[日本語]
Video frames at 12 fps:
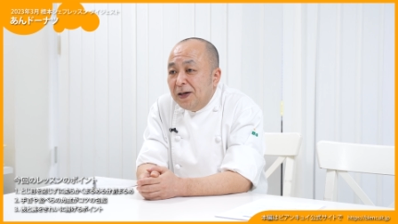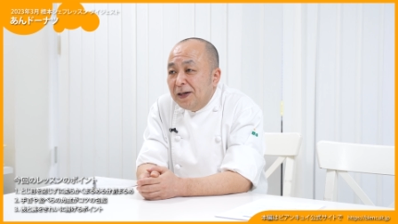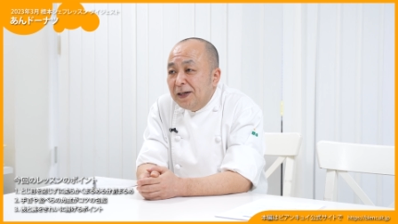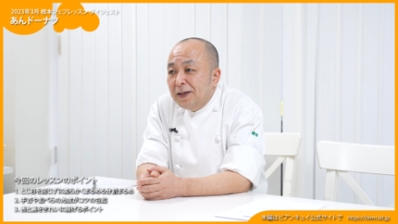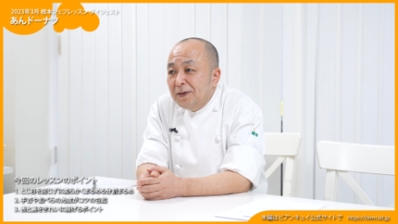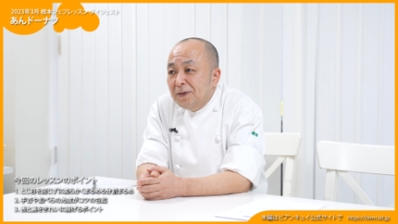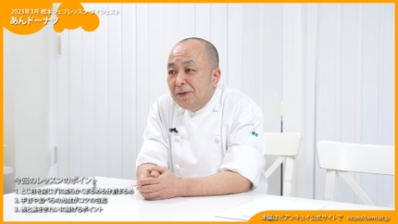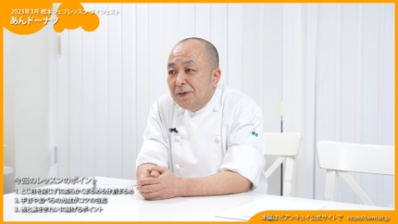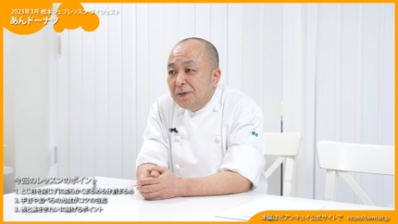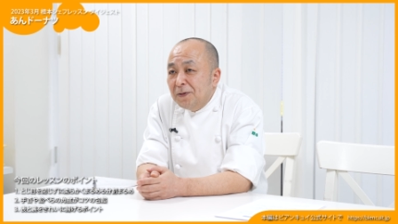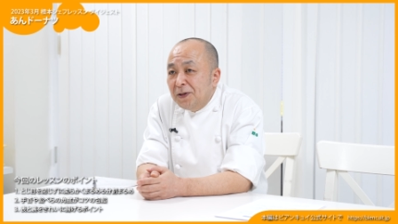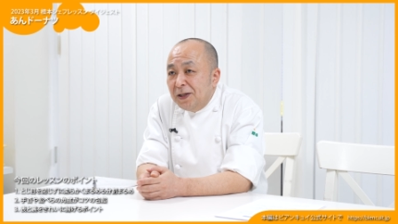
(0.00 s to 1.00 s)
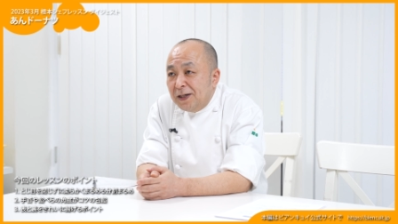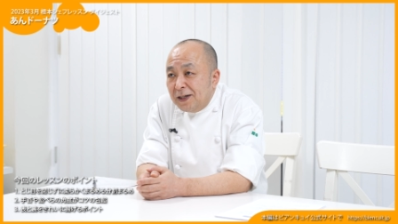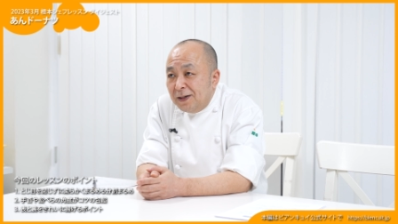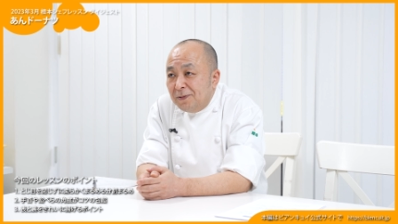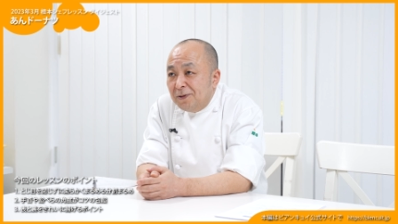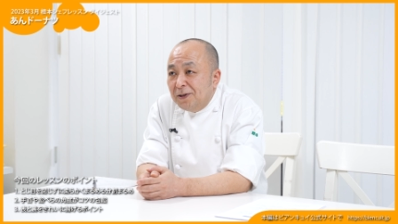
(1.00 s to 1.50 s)
ぱ揚げてる時なん
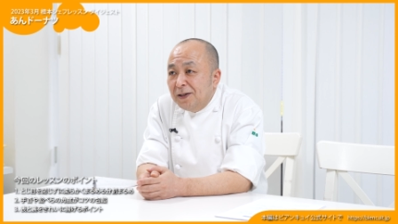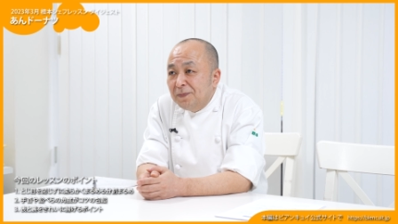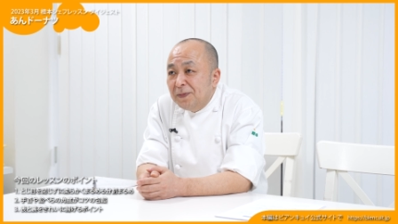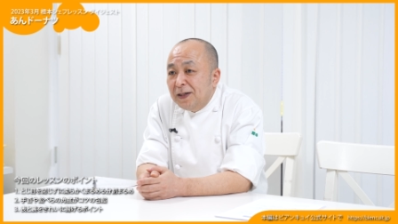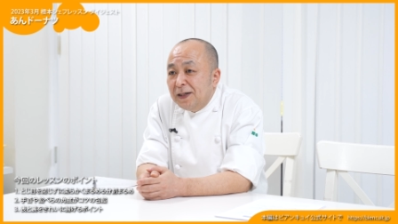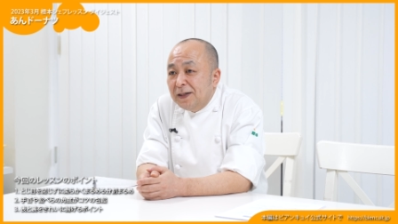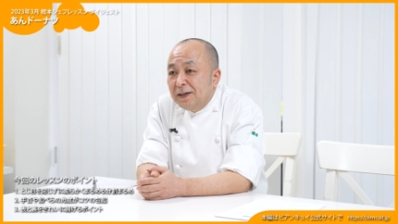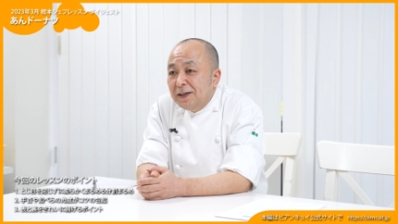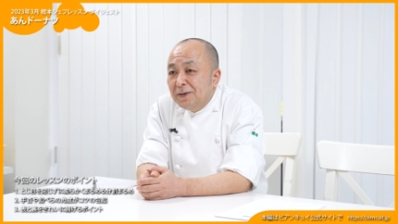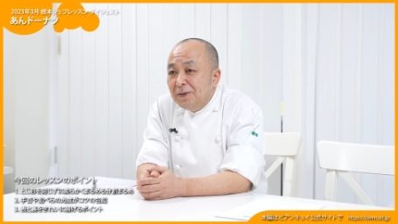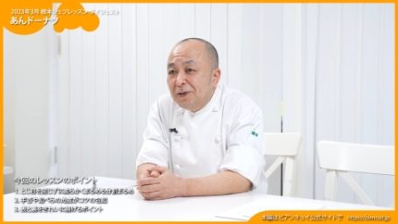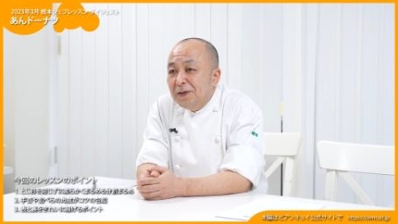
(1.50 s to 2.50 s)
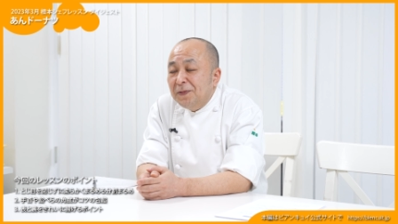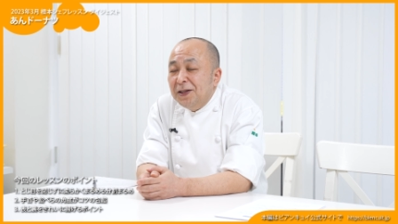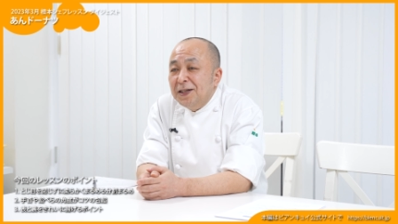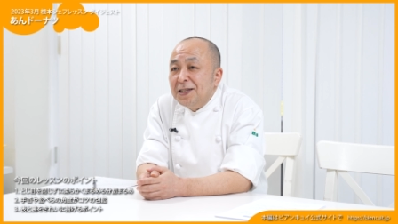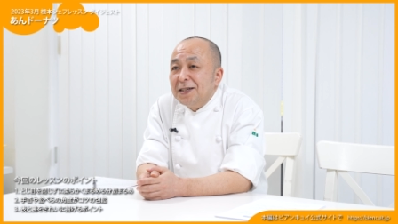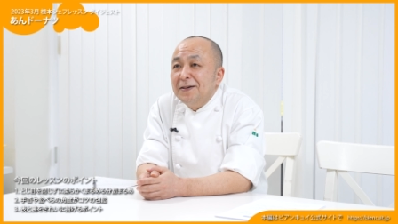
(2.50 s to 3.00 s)
かもやっぱ一人一人みん
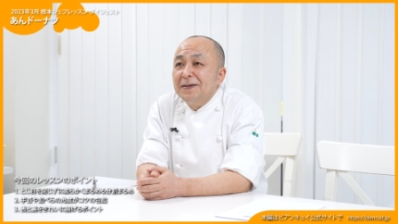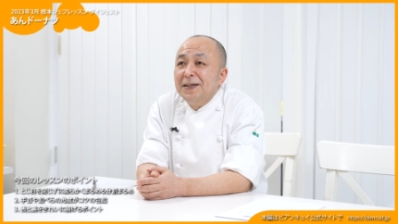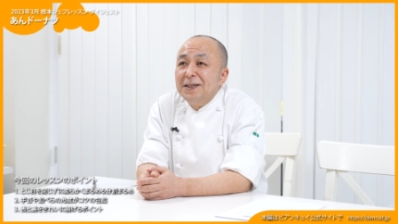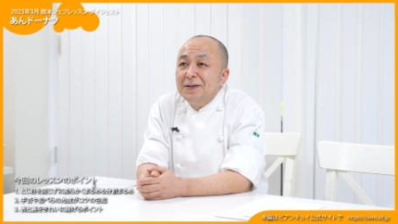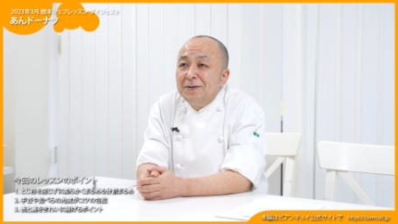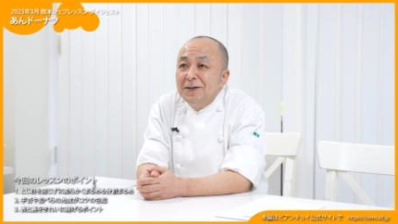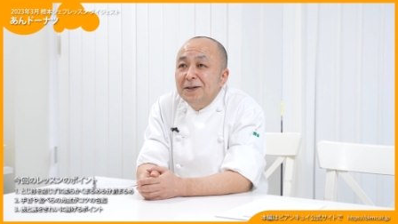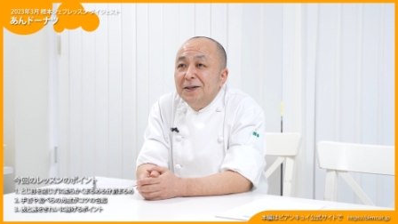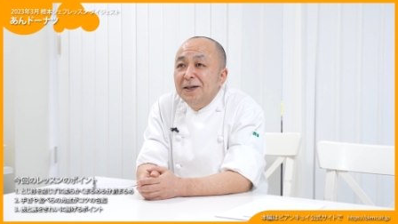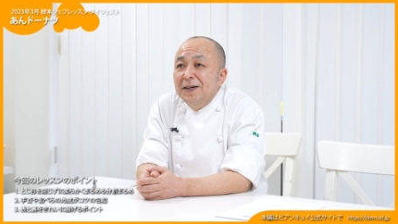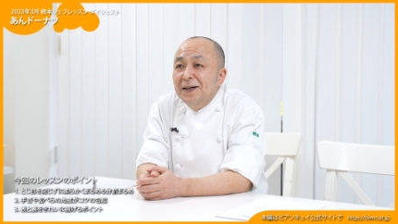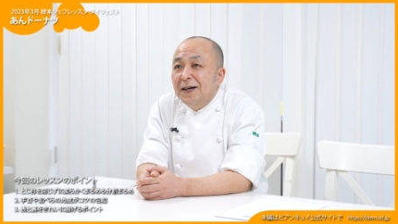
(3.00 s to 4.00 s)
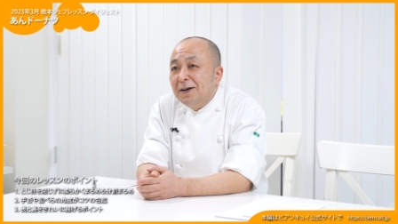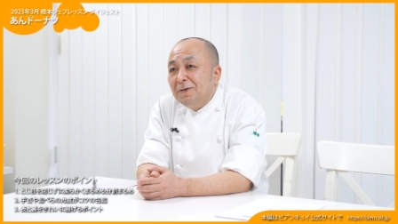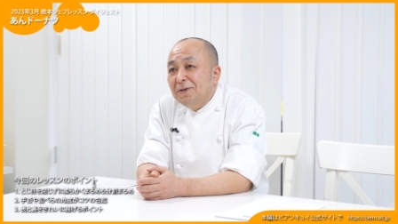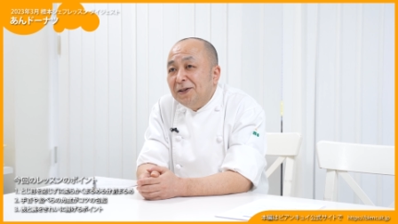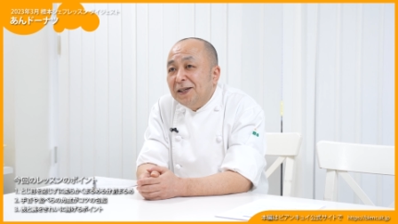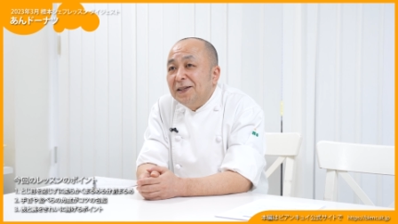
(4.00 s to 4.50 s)
な違う感じの発
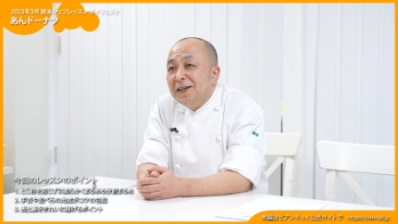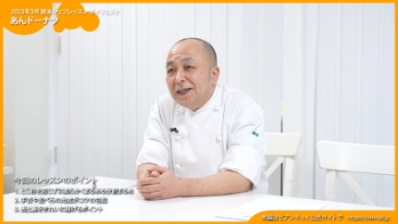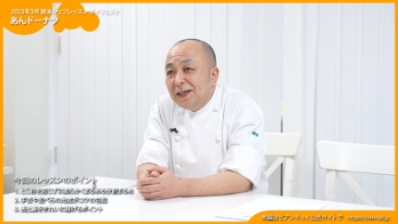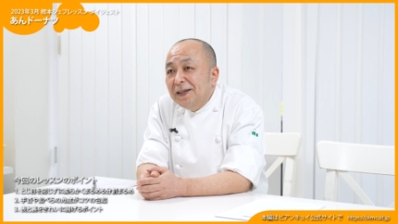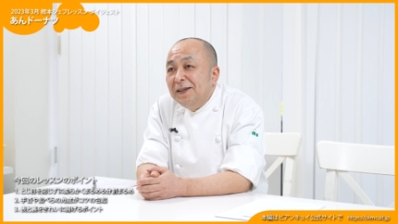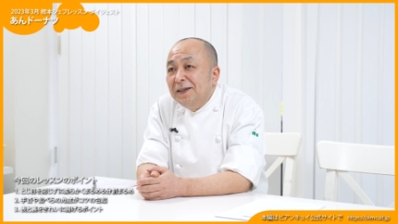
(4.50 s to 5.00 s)
酵だったり、